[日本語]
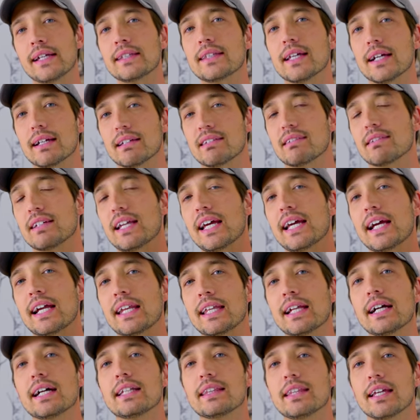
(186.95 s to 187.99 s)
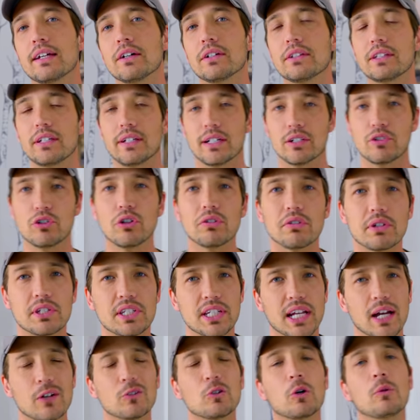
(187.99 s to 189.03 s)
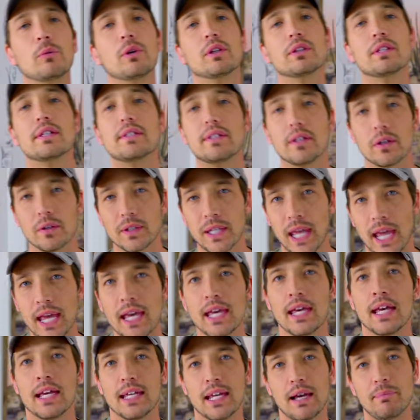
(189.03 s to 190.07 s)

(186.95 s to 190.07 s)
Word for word: あんたが宿題やらなかったよっていうのはちょっと違うと思うんですよね。